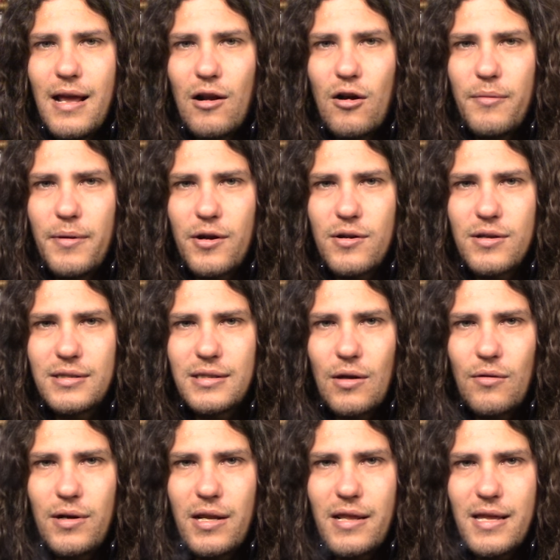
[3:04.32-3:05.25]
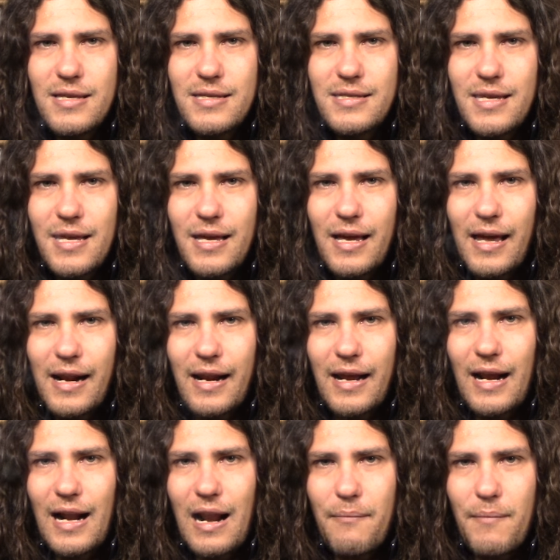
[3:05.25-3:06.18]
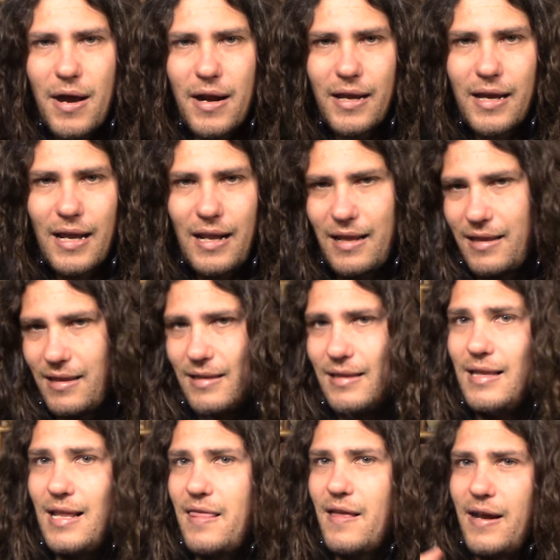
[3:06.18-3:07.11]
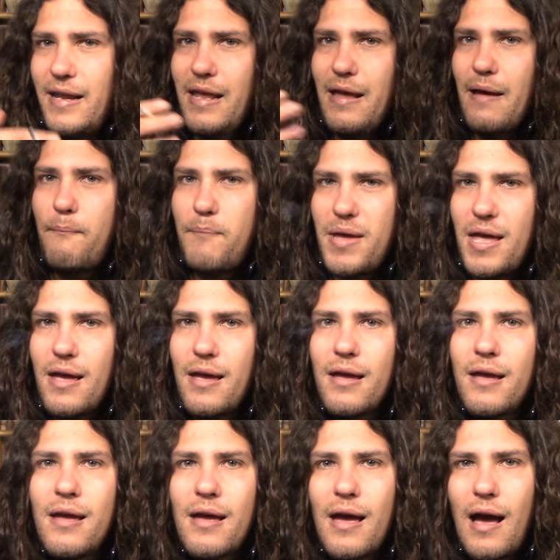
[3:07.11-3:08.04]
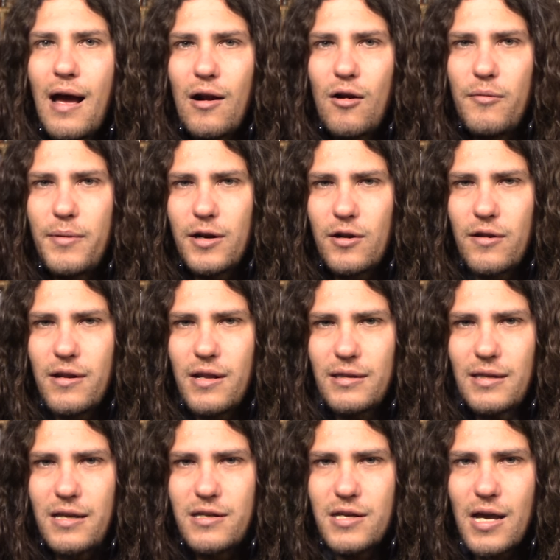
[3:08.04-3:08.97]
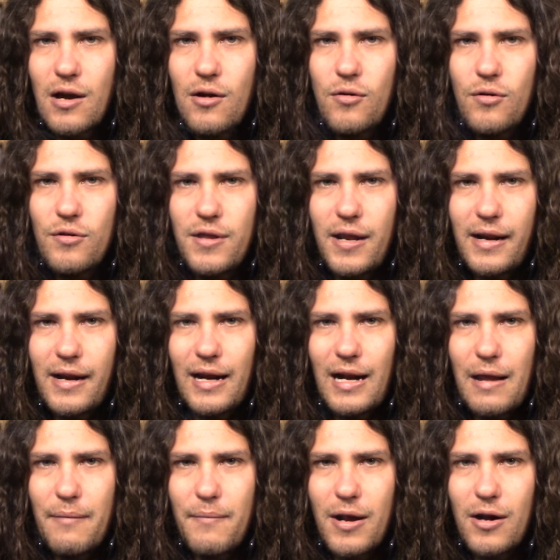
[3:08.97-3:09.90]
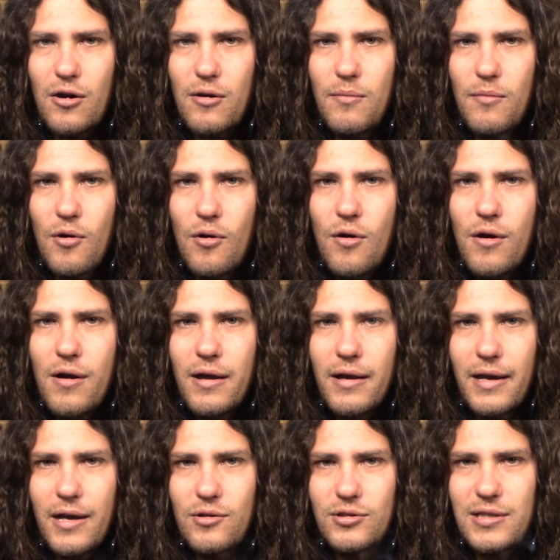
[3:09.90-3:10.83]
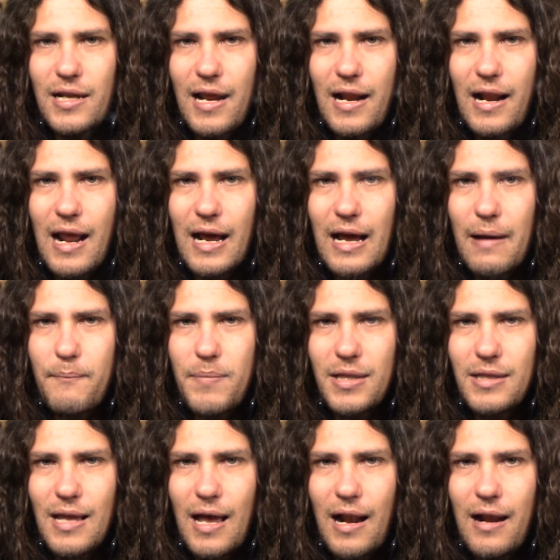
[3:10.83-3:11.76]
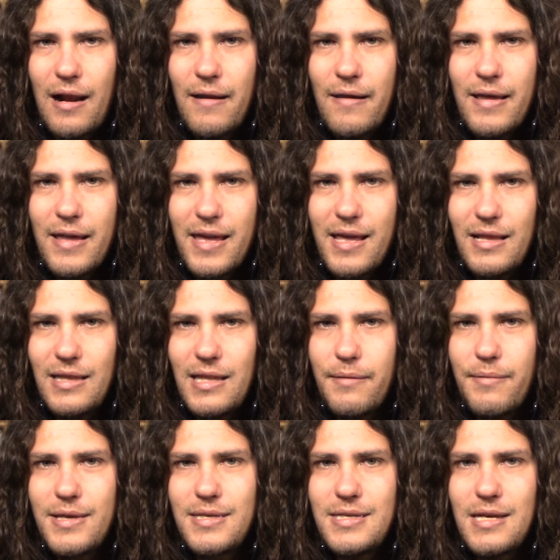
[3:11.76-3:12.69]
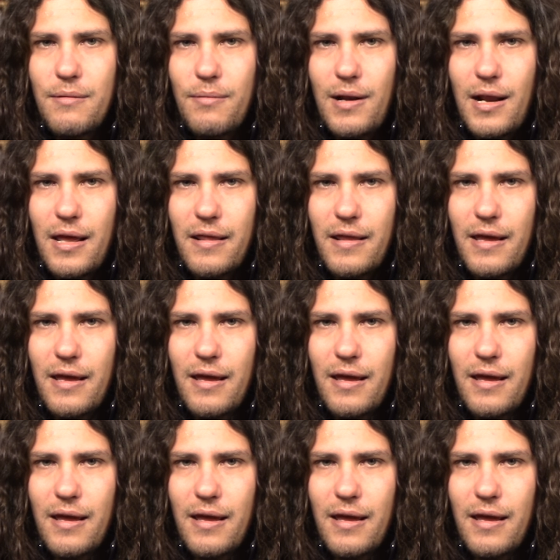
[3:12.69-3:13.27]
el gobierno estadounidense que, reclamar, que le daría pie al gobierno de Netanyahu de reclamar como Jerusalén la capital indivisible